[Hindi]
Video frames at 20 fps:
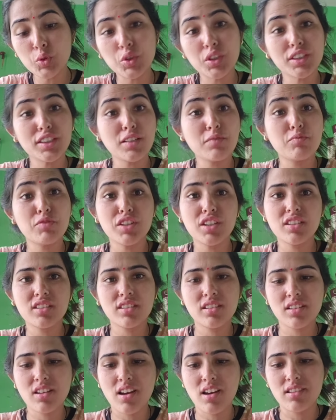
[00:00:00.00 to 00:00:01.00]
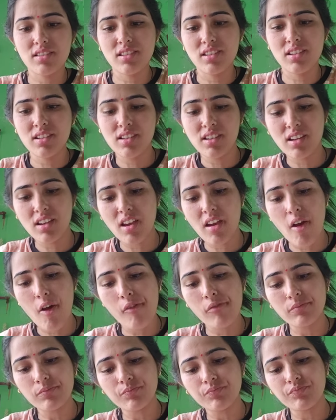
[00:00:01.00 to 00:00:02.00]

सूखी सब्जी के संग खाते हैं ठीक है